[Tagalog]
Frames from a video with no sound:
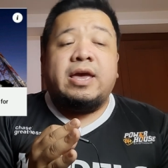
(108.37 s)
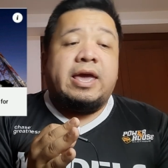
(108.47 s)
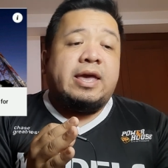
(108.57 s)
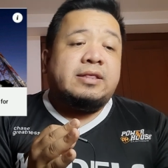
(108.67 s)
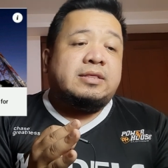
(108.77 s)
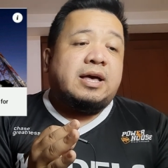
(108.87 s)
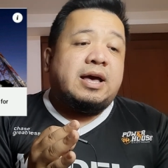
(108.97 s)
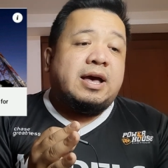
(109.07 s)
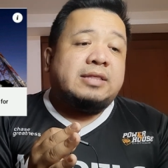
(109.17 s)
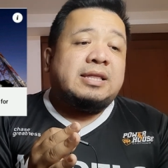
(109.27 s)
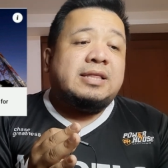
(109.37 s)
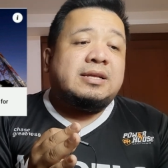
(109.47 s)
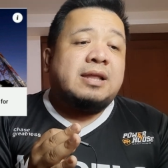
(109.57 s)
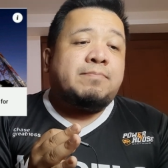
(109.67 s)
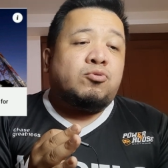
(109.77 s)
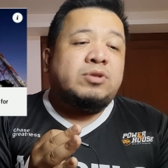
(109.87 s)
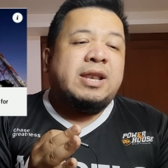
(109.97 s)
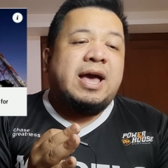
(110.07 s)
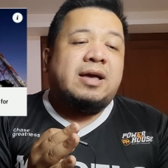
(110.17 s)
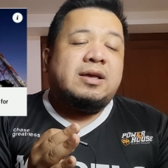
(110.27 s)
and uh, tinitingnan po
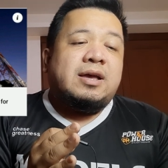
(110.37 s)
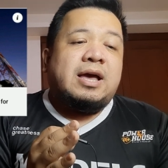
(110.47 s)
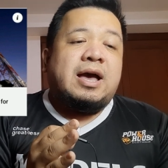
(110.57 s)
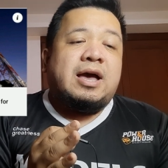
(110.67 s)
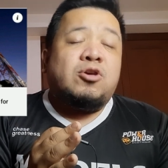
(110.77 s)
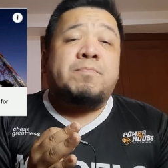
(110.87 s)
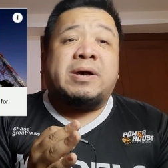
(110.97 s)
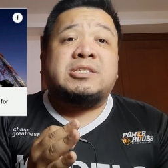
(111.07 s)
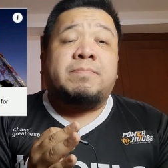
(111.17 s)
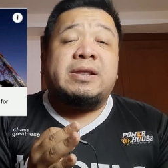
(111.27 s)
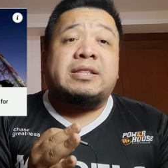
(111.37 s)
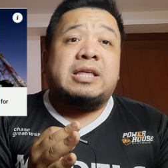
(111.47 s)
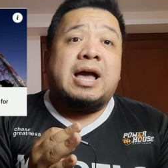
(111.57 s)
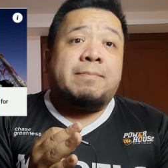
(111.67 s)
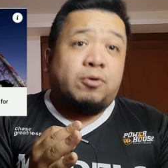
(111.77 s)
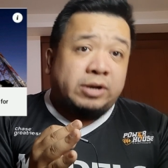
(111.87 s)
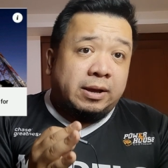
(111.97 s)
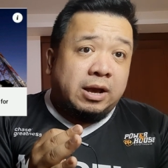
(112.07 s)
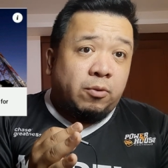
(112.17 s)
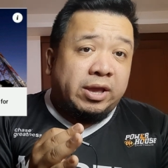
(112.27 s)
nila uh, yung possibility nga po na
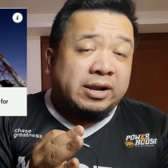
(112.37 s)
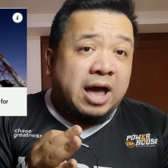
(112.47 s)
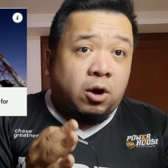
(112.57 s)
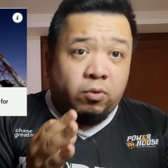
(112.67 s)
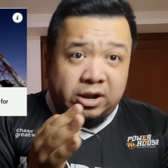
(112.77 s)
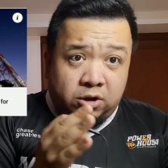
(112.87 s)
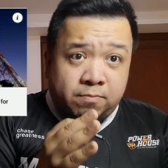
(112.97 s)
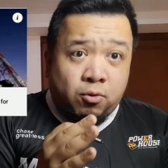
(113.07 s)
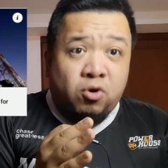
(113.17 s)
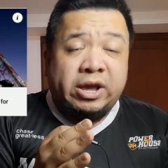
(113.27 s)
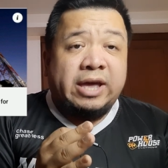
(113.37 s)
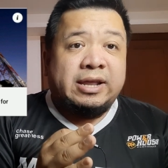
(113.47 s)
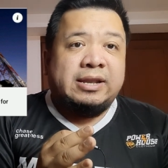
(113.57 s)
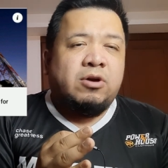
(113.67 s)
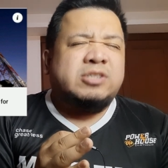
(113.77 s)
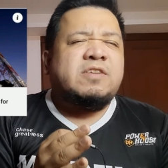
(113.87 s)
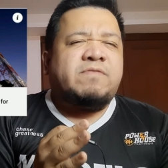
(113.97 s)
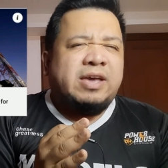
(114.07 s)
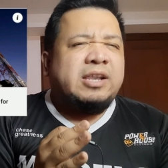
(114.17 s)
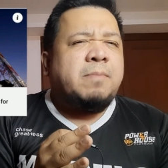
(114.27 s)
gawing Rockwell yung buong area na yun. Kasi
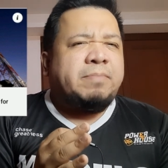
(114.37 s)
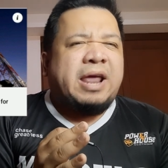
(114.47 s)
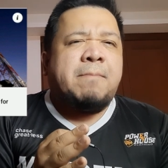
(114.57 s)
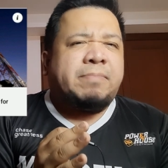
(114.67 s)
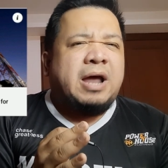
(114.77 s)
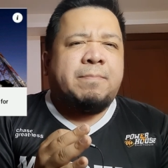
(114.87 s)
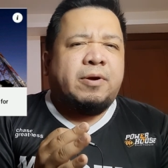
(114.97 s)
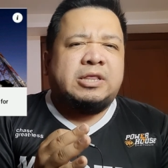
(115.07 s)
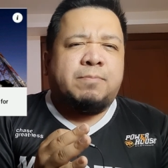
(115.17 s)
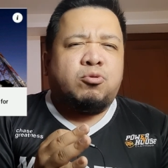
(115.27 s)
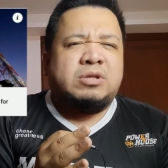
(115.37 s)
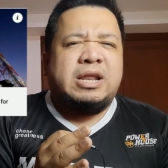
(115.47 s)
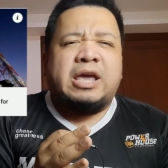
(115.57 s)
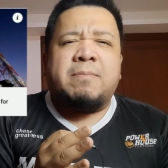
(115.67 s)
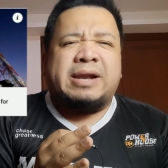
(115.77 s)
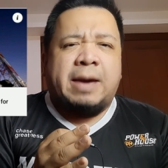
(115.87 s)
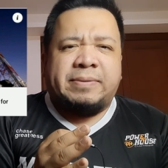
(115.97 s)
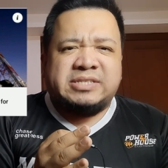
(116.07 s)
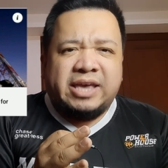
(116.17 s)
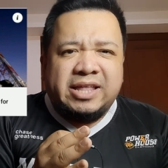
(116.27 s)
very prime property po talaga yung
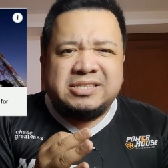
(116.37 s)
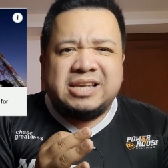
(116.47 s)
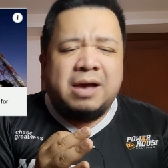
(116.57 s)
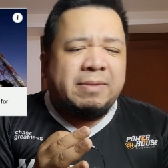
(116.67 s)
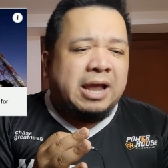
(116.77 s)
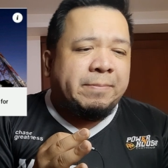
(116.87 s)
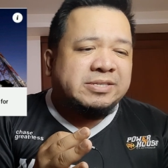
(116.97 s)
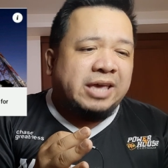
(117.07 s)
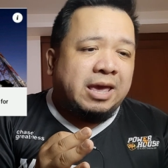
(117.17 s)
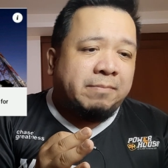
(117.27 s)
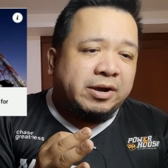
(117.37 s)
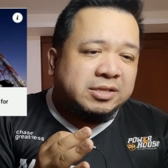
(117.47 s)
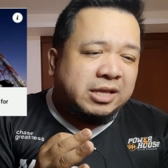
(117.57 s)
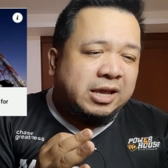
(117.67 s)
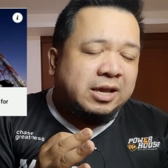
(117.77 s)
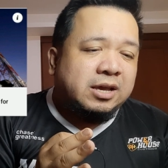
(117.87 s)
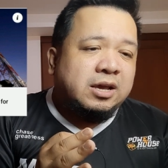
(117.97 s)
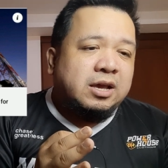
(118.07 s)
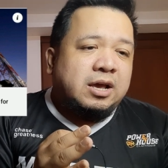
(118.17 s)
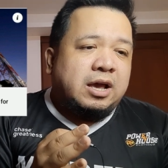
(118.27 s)
Malapit sa EDSA, malapit sa MRT.
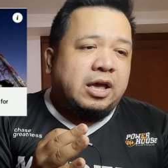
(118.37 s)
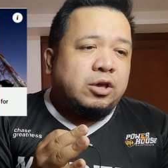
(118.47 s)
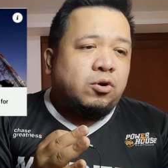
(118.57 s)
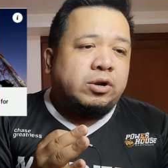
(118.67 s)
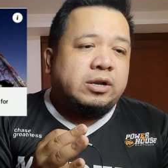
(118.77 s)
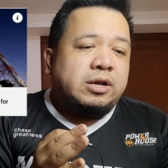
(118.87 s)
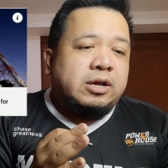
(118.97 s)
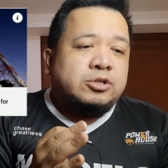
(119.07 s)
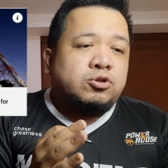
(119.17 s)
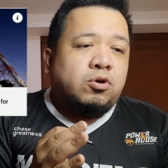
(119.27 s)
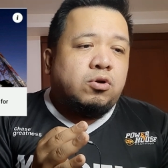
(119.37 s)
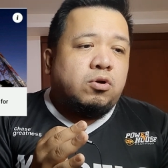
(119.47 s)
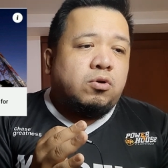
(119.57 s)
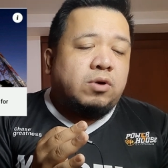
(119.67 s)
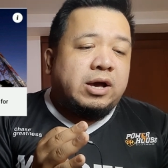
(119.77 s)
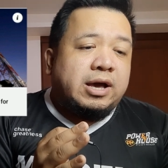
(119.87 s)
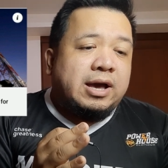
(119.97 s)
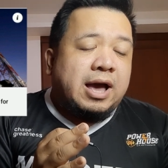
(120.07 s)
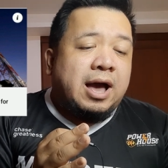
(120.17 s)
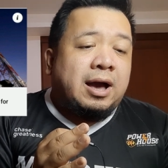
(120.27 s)
Ayun. So,
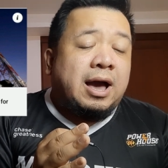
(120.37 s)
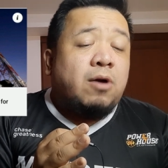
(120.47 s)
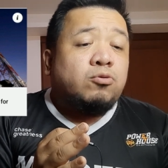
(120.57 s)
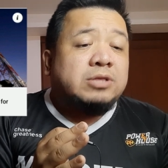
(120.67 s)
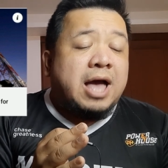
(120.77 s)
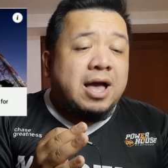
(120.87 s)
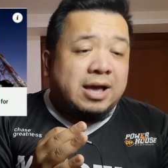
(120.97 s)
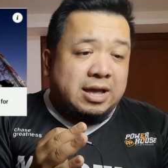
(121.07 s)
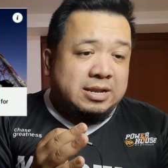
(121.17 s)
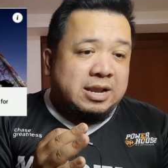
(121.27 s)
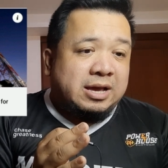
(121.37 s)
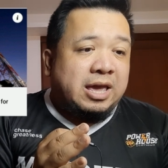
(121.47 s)
uh, ang kautangan ng